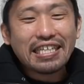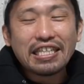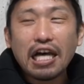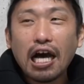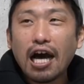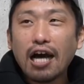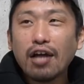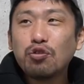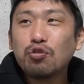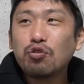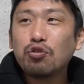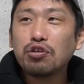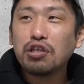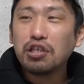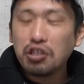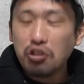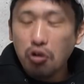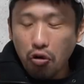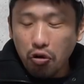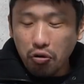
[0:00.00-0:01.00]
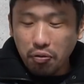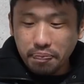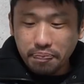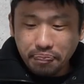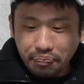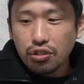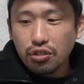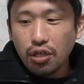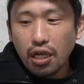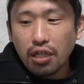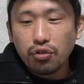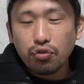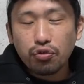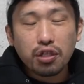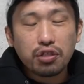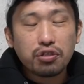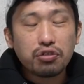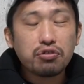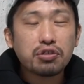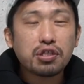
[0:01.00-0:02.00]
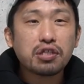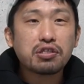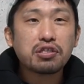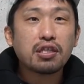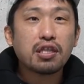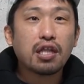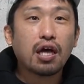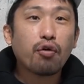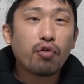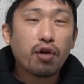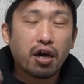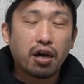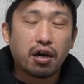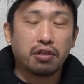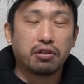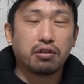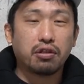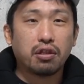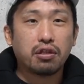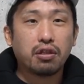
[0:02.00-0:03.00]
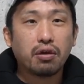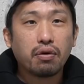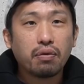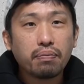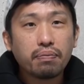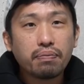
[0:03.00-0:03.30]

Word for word: だあの時のあの時は入札で名古屋が買ったんで